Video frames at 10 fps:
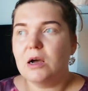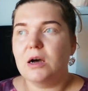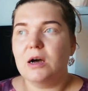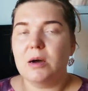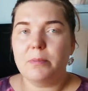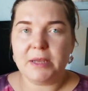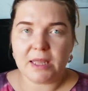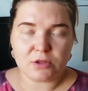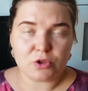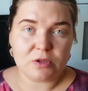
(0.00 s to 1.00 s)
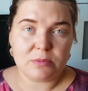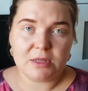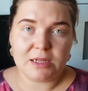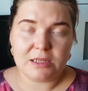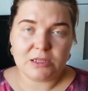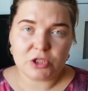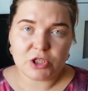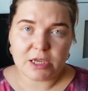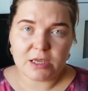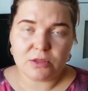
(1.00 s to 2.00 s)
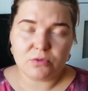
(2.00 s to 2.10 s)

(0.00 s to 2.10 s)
А, понятно, что нам дали лечение,